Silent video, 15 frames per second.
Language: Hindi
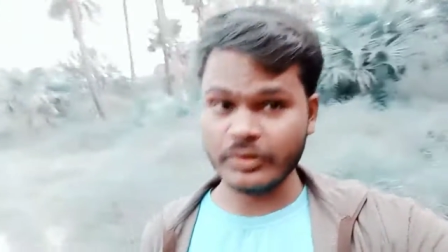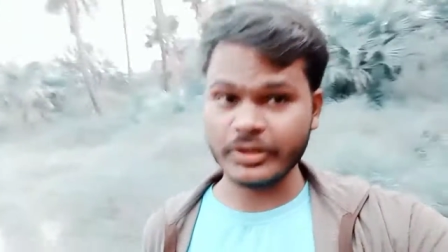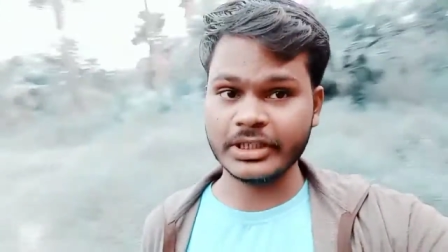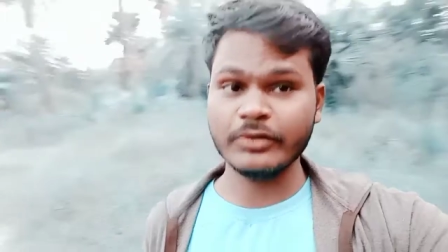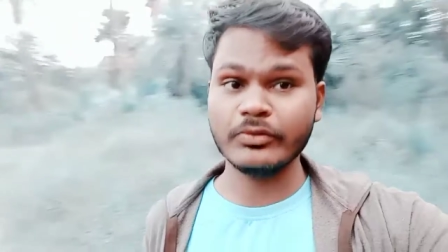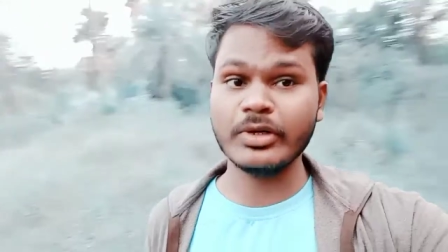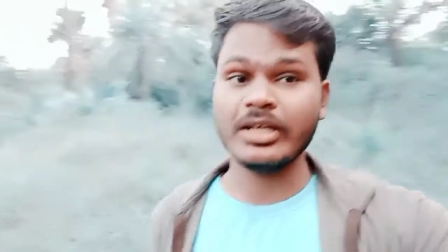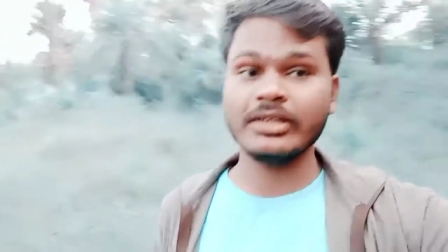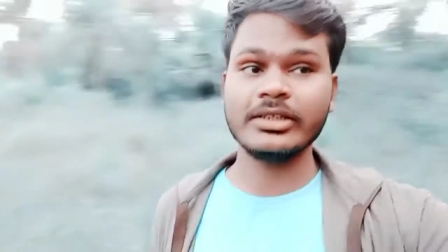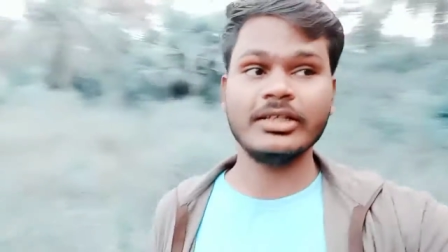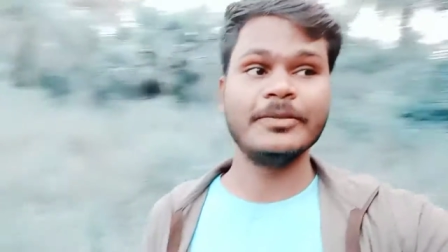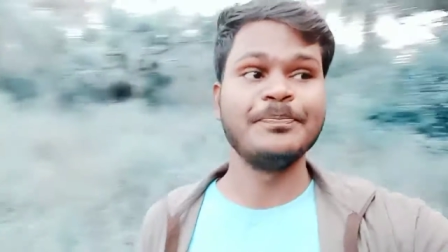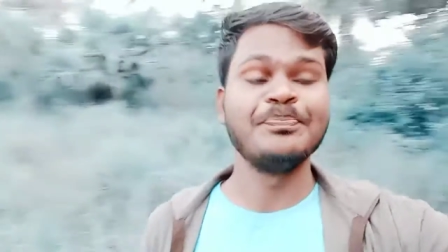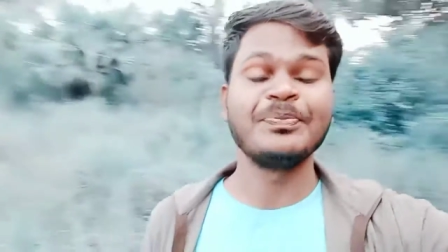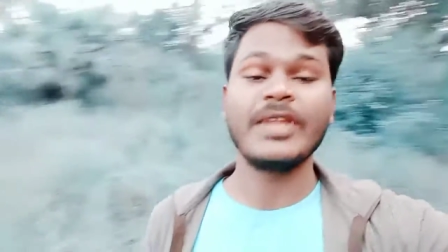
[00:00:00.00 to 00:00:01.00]
और है क्योंकि
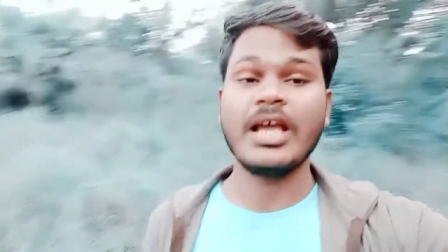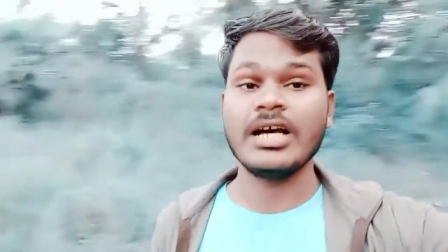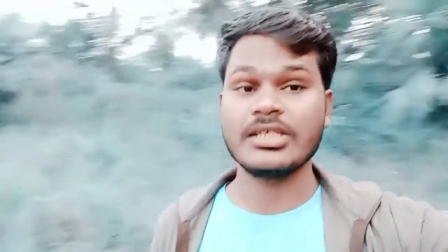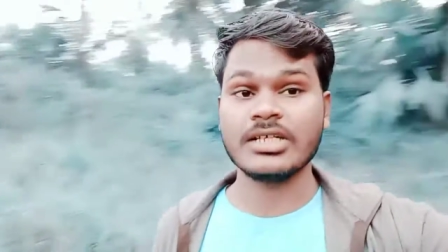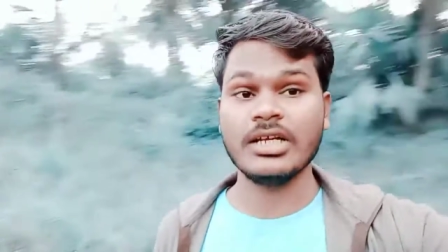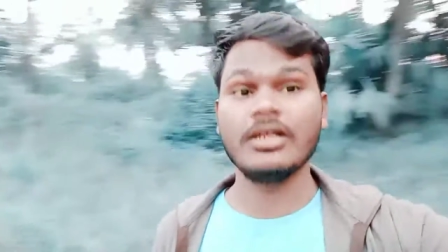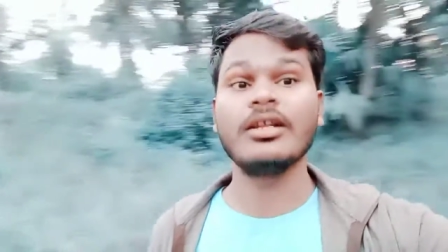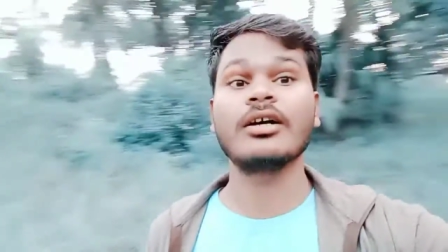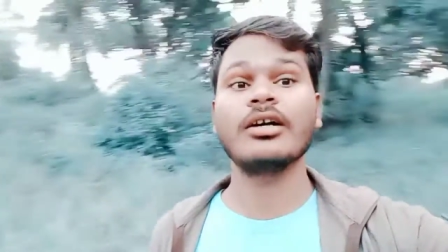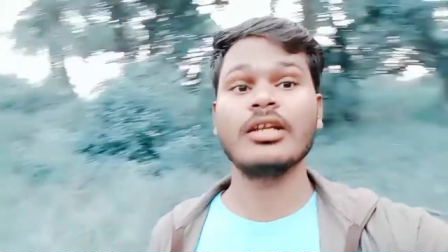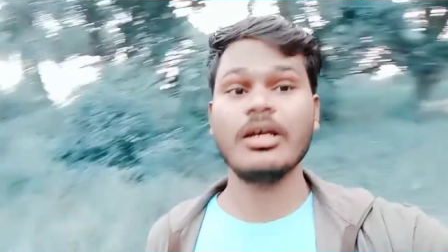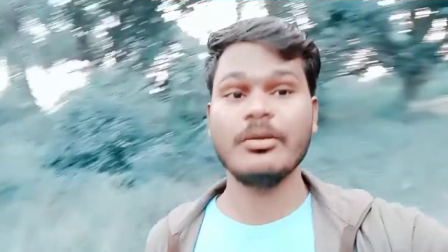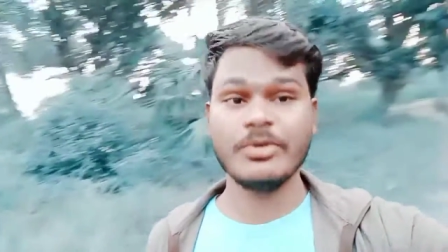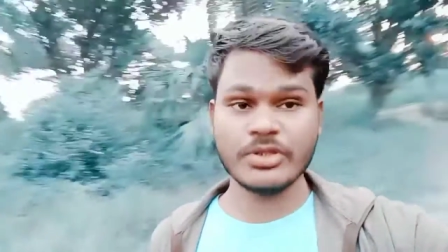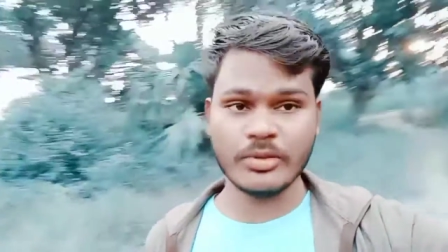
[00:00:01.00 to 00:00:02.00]
आजकल आजकल नकल
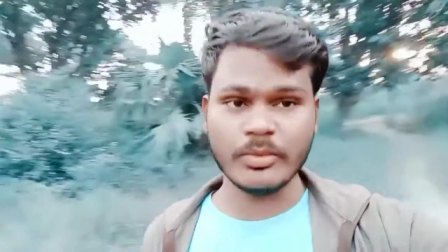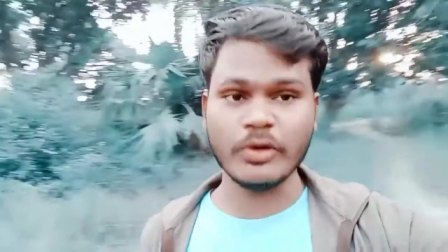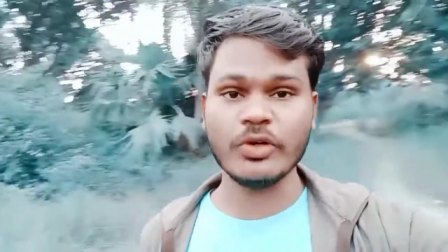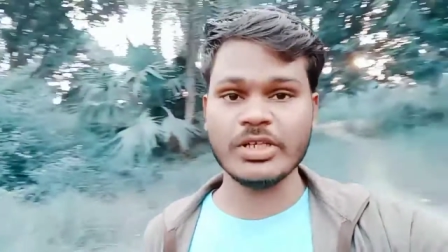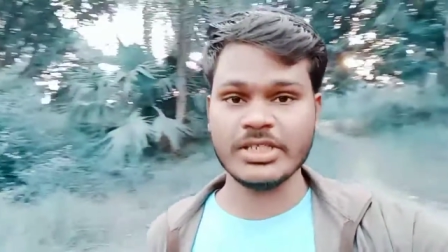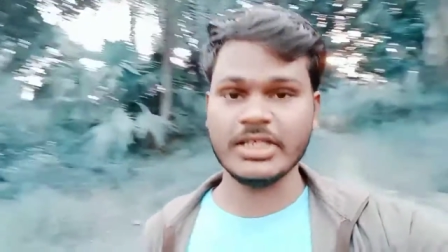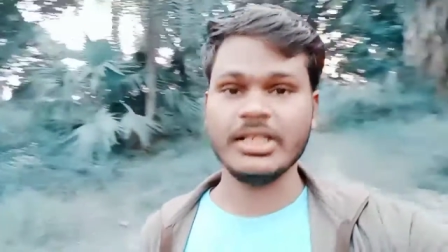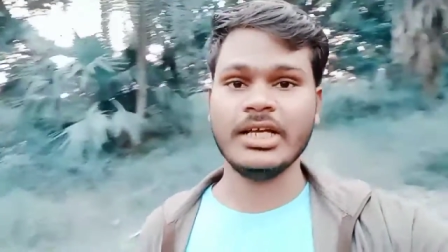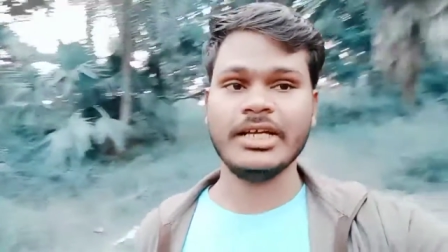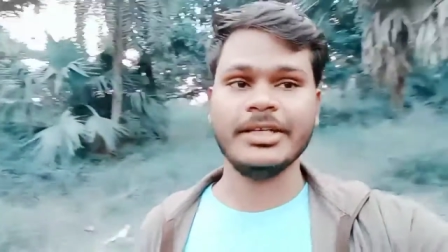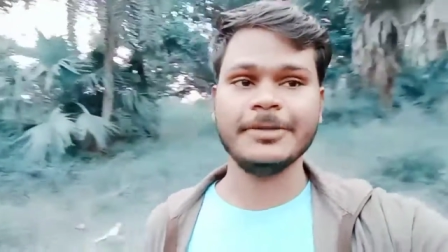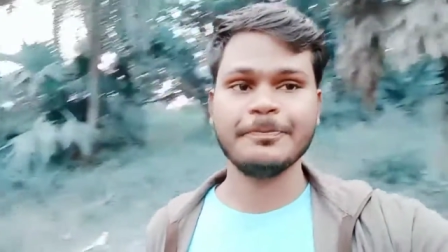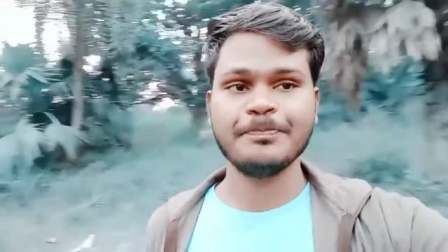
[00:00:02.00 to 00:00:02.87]
का भी संभावना ज़्यादा है